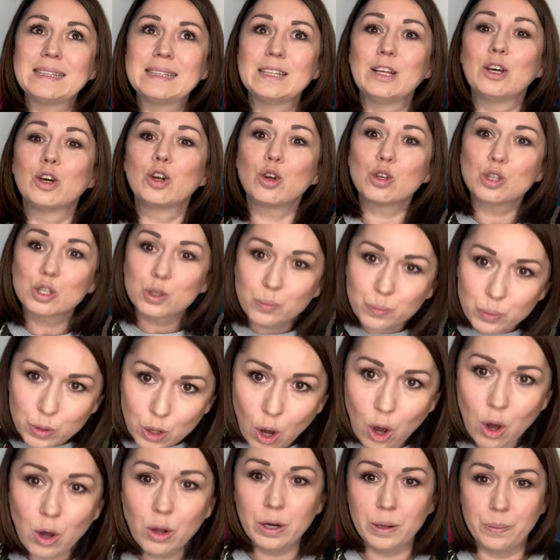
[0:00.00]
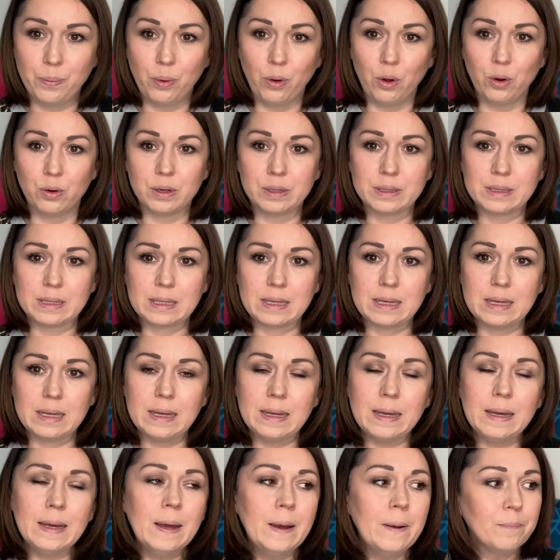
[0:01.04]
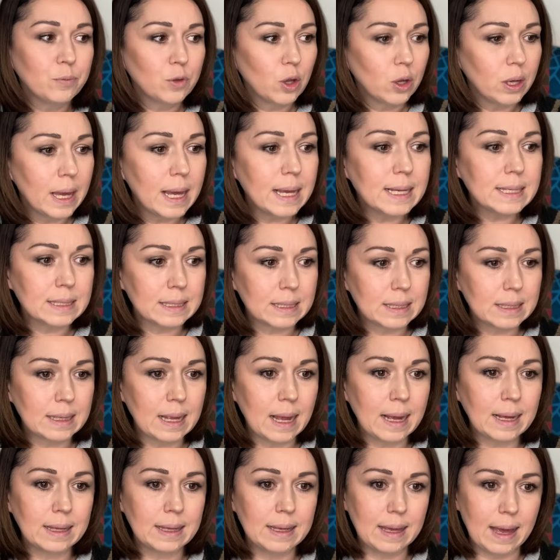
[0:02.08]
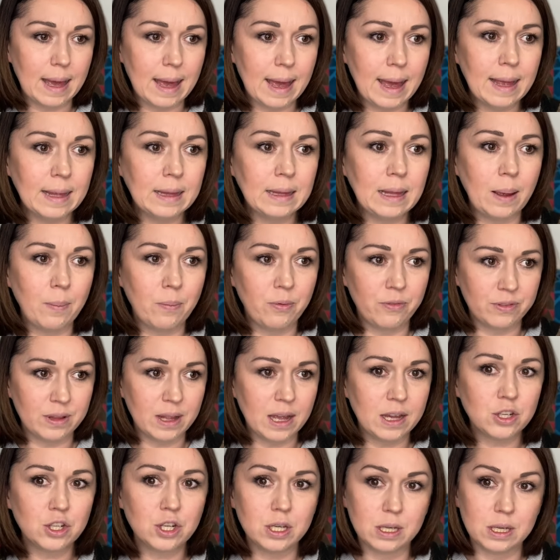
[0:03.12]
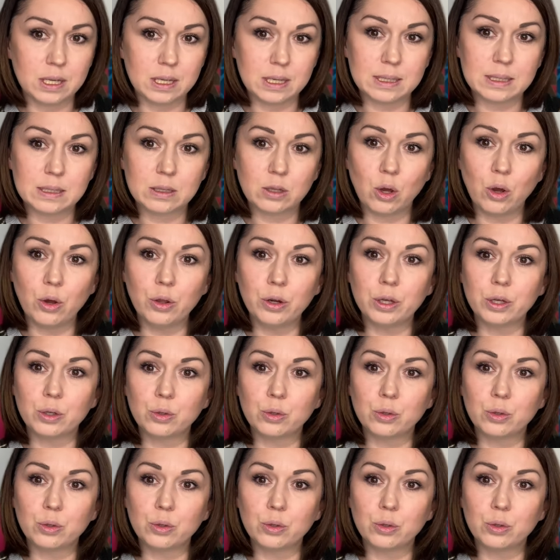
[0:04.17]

rozbiory Polski to jest taki etap w naszej historii,